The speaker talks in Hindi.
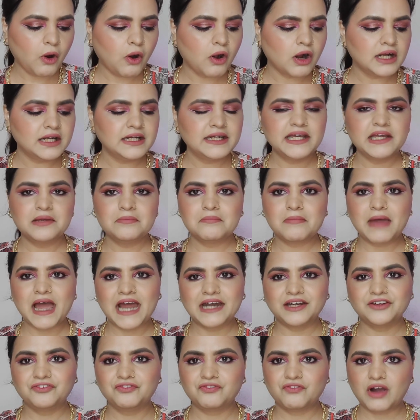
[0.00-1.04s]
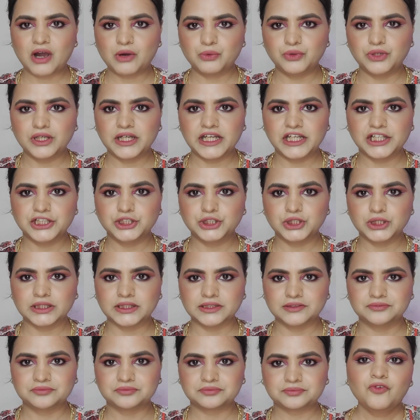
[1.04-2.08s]
ऑल डे मैट
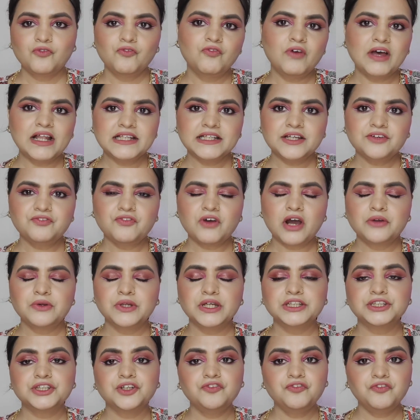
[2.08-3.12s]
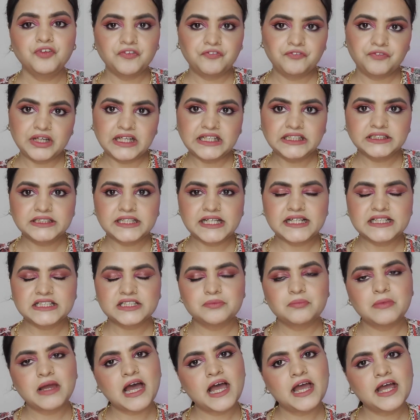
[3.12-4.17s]
फाउंडेशन वेल ये फाउंडेशन 15
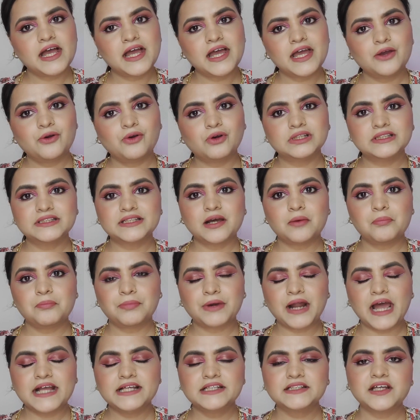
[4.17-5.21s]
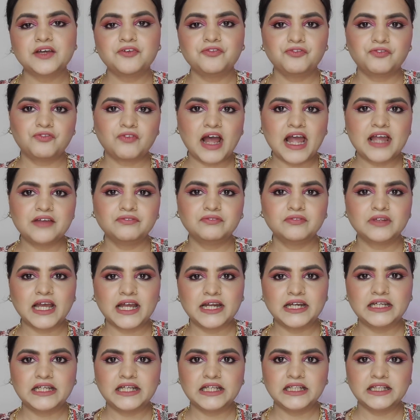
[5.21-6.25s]
शेड्स में आया है और इसका प्राइस है
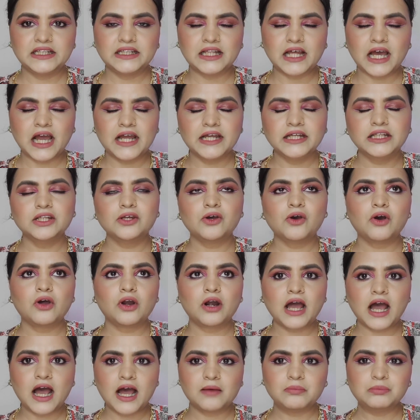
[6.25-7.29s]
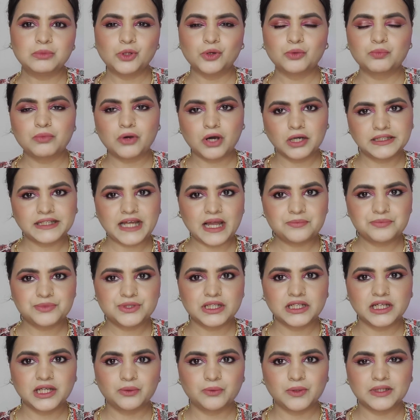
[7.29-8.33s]
599 और आप लोग बहुत टाइम
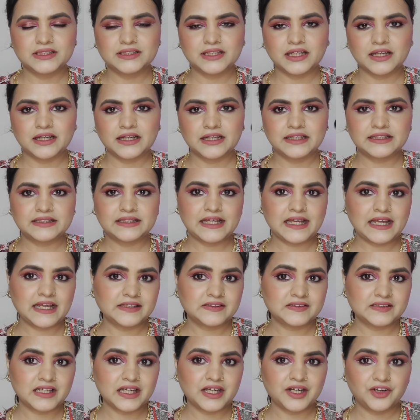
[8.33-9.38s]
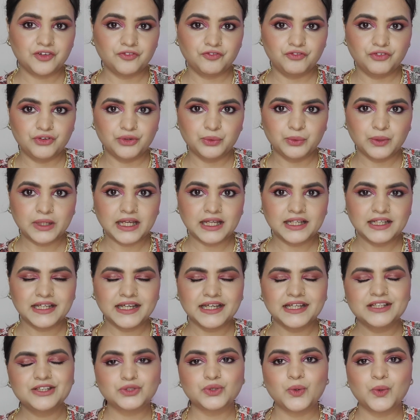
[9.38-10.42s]
से रिक्वेस्ट कर रहे थे इसके रिव्यू के
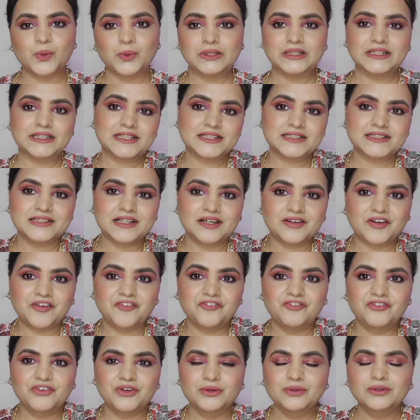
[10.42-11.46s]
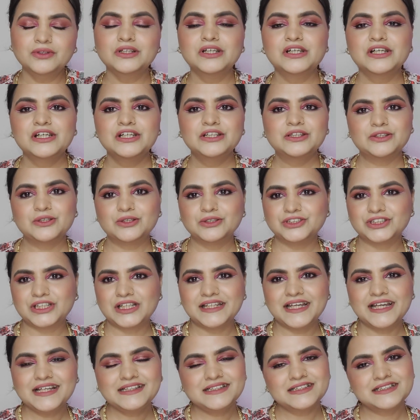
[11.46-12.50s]
लिए सो दिस इज द रिव्यू सो
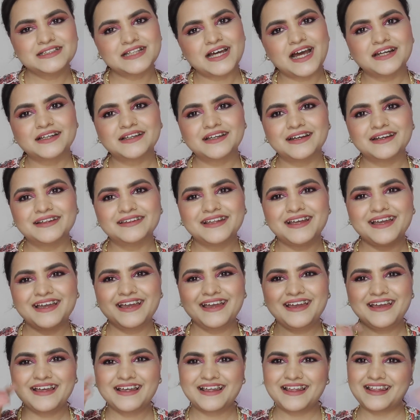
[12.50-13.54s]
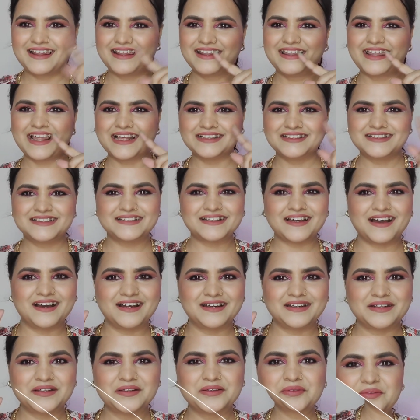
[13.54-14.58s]
चलिए स्टार्ट करते हैं
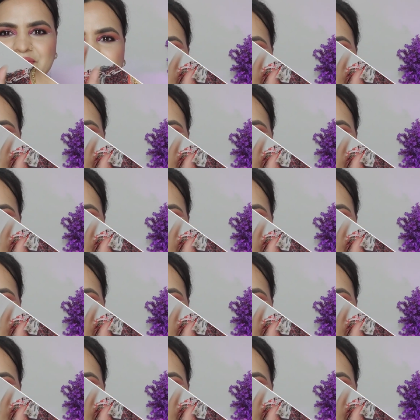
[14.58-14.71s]
स्टार्ट